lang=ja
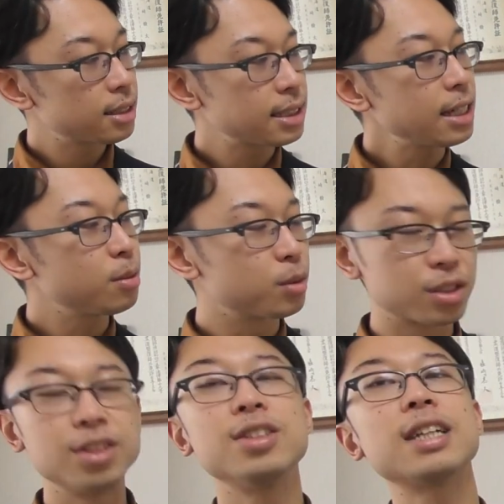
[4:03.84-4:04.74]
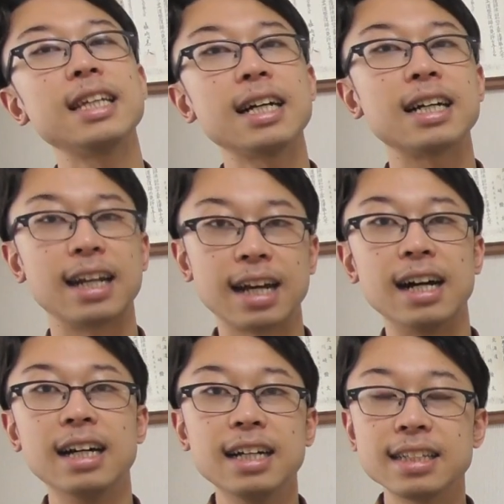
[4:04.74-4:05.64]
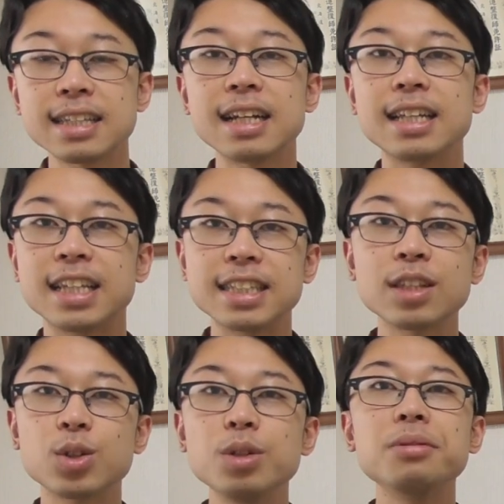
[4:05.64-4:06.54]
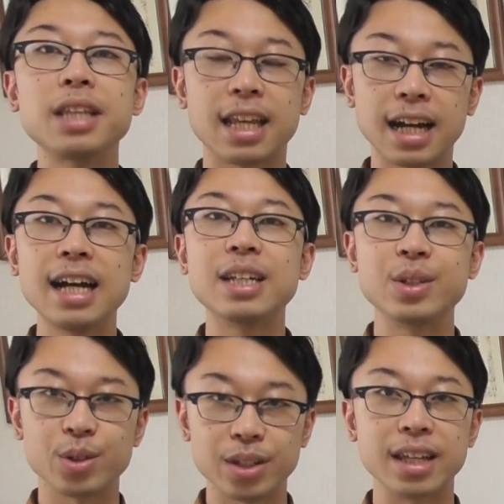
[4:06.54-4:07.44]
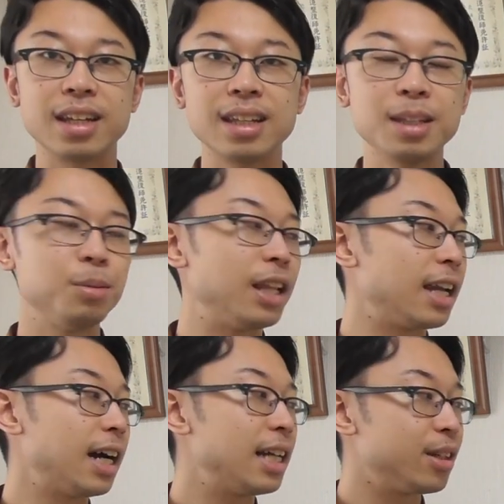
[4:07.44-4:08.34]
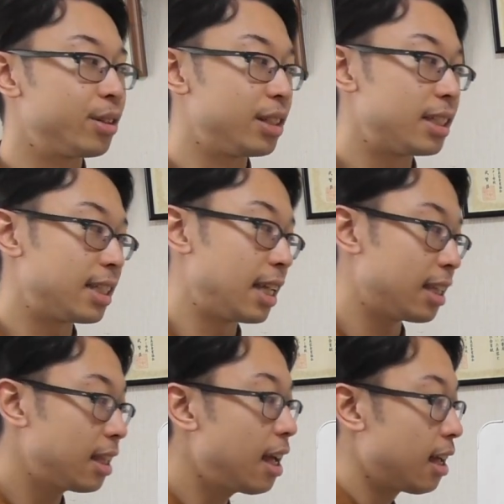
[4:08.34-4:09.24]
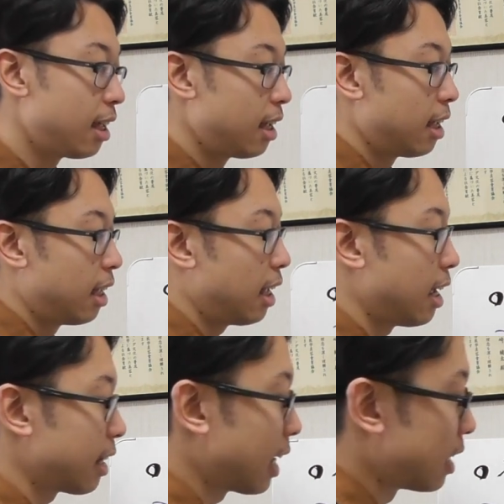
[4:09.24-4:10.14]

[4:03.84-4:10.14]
左右も続けながらさらにちゃんと湯船に入るように湯船に入るようにしていって、えー、